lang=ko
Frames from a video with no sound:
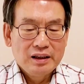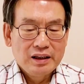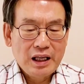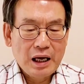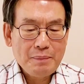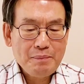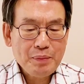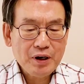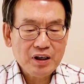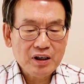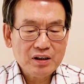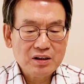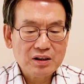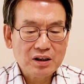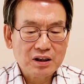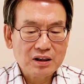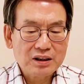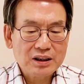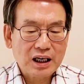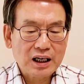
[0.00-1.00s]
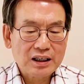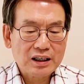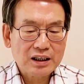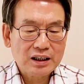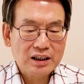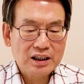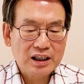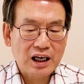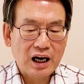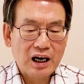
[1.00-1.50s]
내 편은
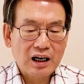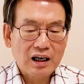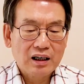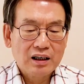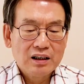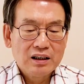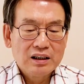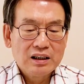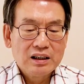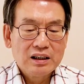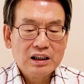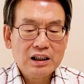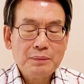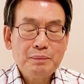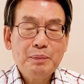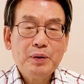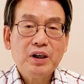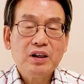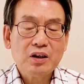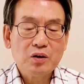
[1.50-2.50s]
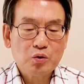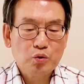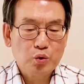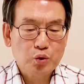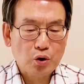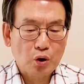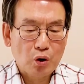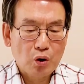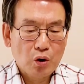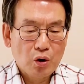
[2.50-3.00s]
영장 기각 네 편은
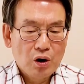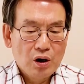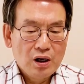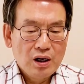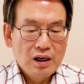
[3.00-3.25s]
구속